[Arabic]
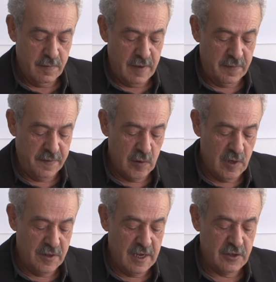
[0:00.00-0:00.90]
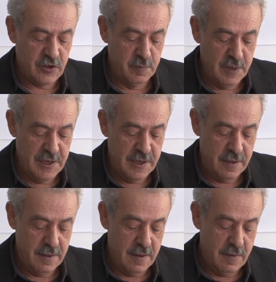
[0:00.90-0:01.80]
في 2011 100
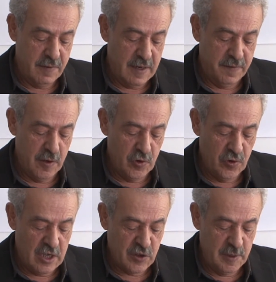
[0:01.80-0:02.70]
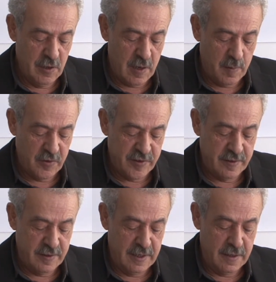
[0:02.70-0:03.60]
في 2012
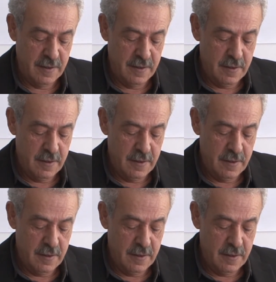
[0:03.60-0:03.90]
164